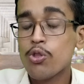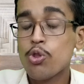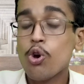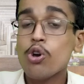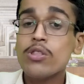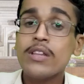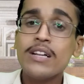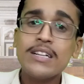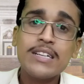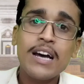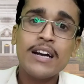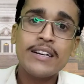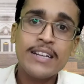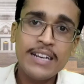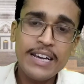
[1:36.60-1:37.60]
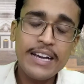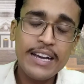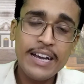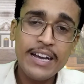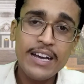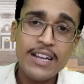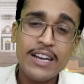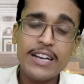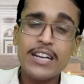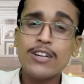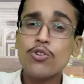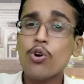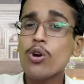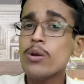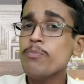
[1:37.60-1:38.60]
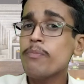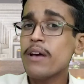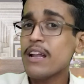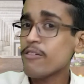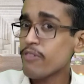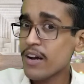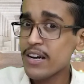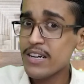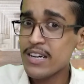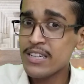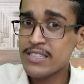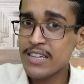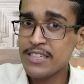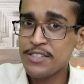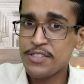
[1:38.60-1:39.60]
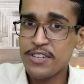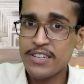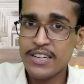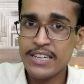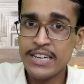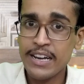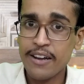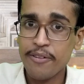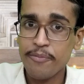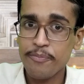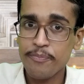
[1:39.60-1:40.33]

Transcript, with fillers: दो दिन का डिले है लेकिन कोई मेलाफाइड इंटेंशन नहीं है